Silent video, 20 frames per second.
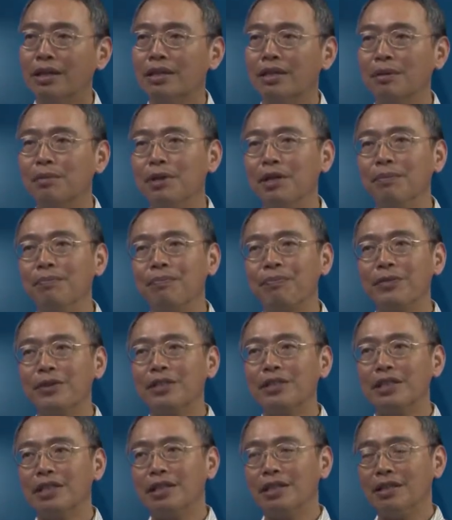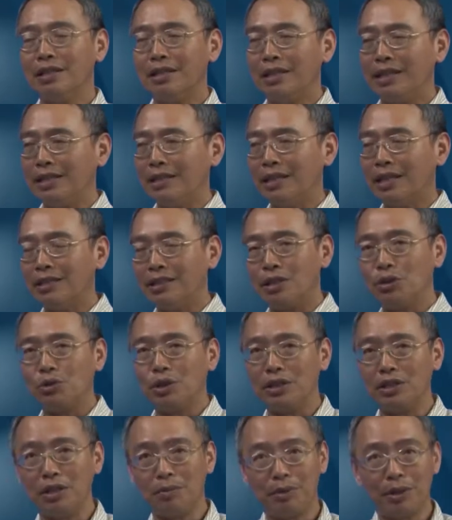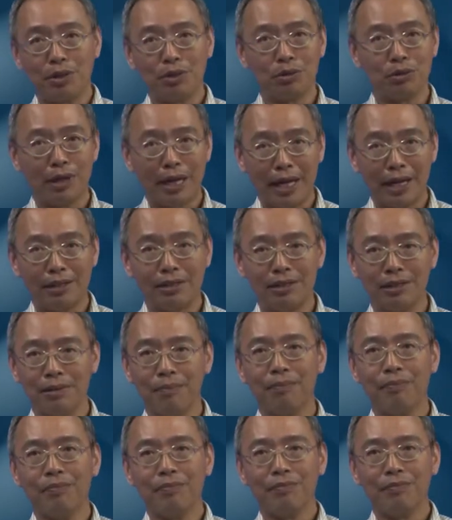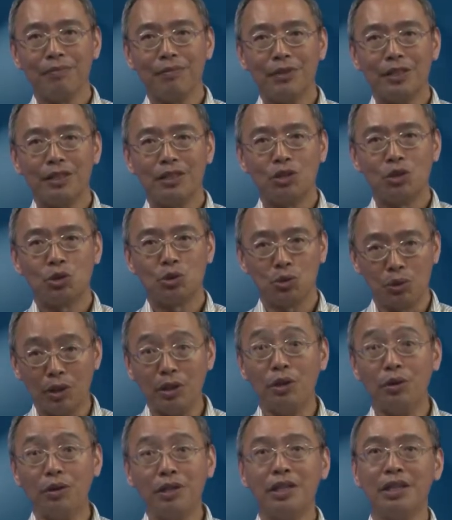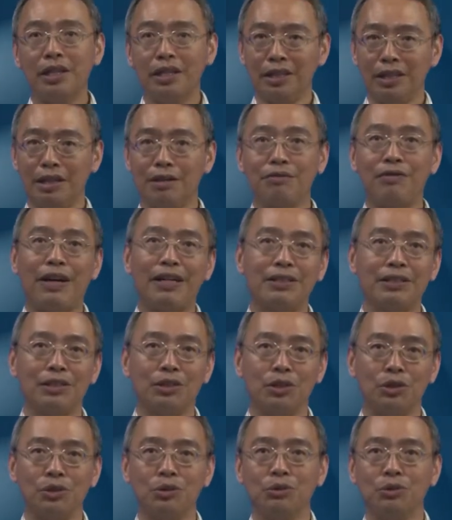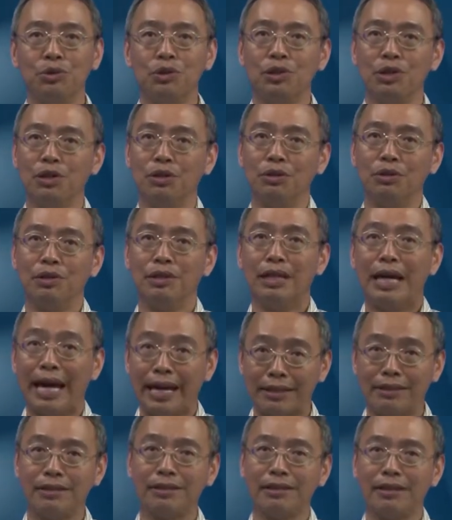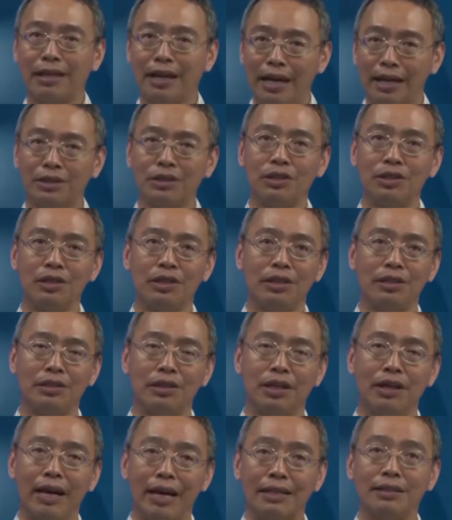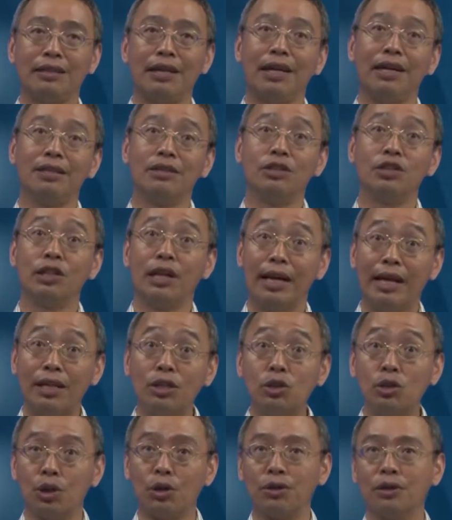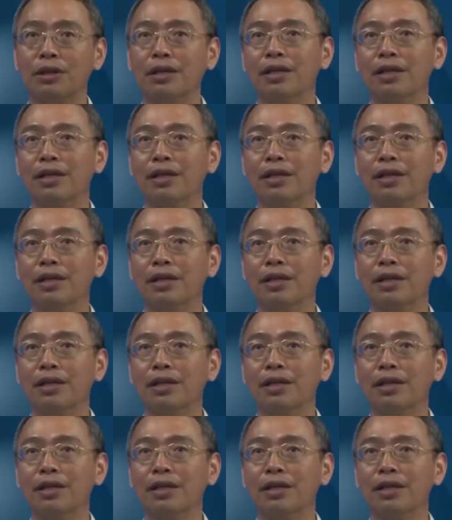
那么这个离散型随机变数 X，所有可能发生的数只有 x 一、x 二一直到 xn 这 n 种。